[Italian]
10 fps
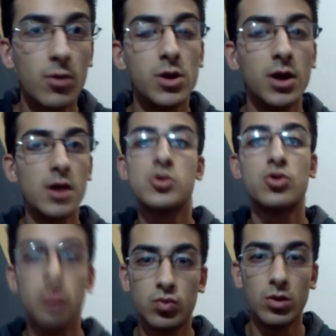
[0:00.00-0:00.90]
quindi
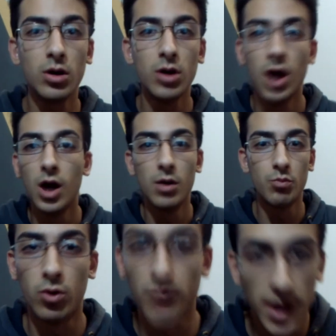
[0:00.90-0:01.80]
nessuno
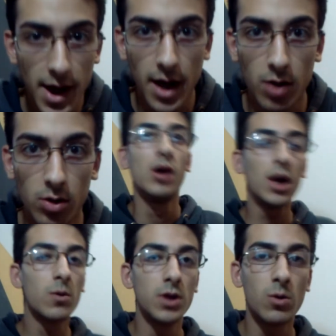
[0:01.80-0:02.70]
può vederlo.
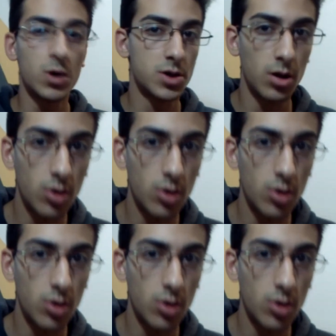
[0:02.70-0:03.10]
E quindi questo è il